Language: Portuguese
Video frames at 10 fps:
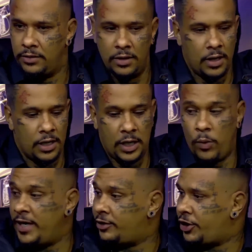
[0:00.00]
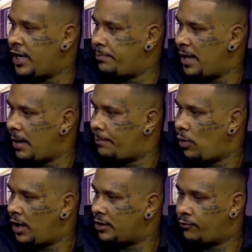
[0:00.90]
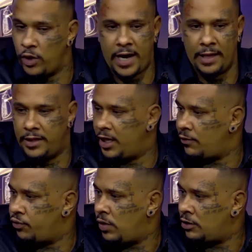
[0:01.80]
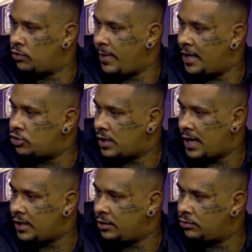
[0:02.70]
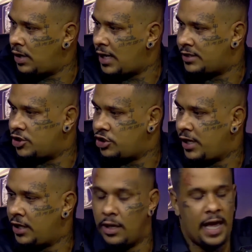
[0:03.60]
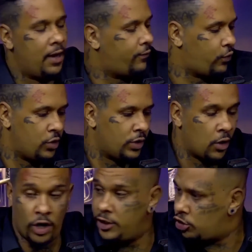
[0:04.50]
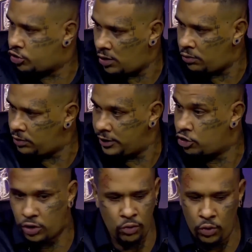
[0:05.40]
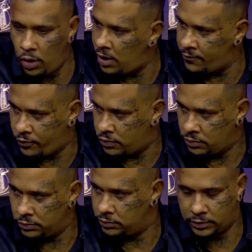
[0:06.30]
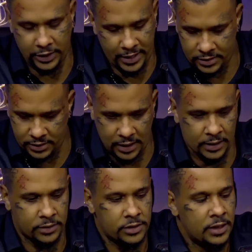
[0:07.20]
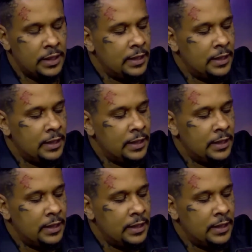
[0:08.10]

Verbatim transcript: Ah, caraca. Eu entrei pela porta, fui cadeira voando, médio caindo, assistente. é, foi um negócio. Isso, é um, isso é um novo, com uhum. 13 anos.